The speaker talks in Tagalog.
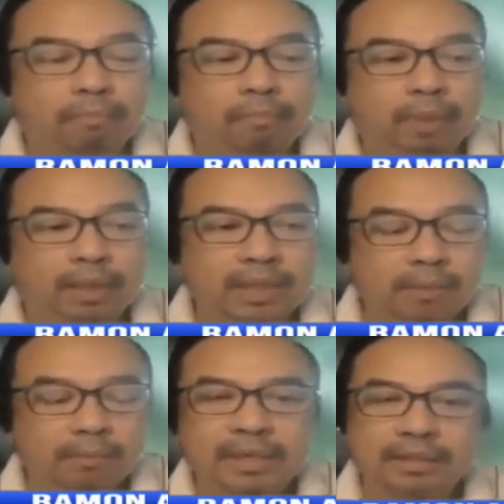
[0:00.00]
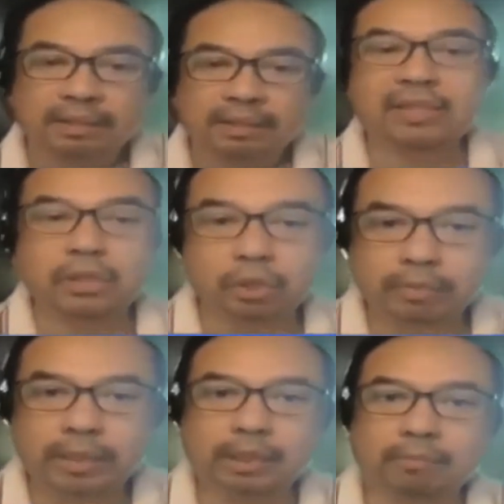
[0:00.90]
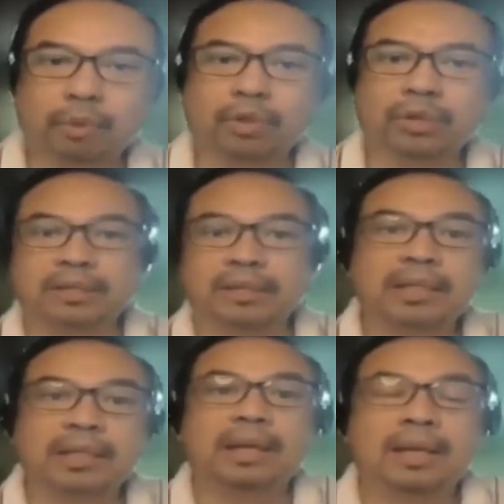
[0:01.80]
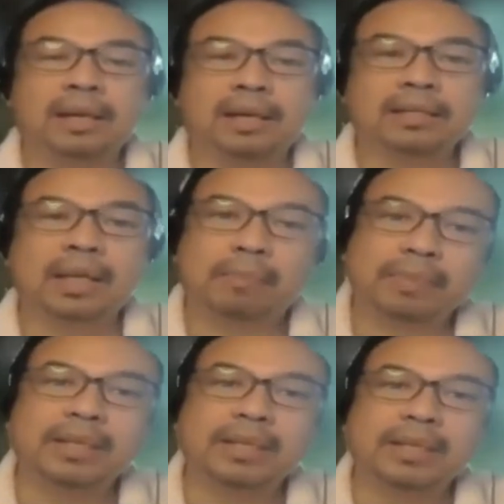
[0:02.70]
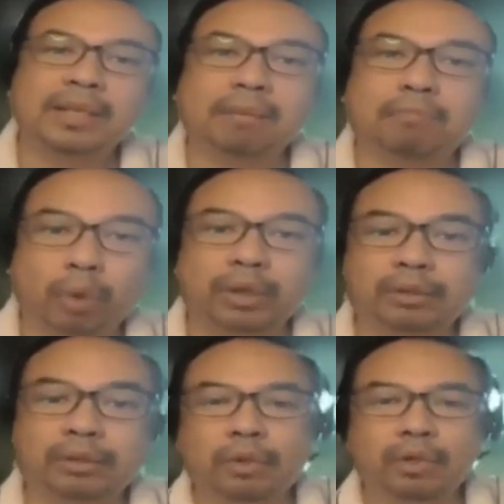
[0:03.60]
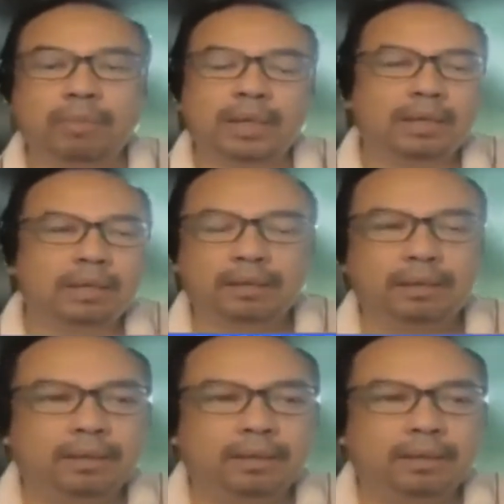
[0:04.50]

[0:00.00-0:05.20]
kasama sila sa decision-making process, nasa, kasama sila sa board. So yung mga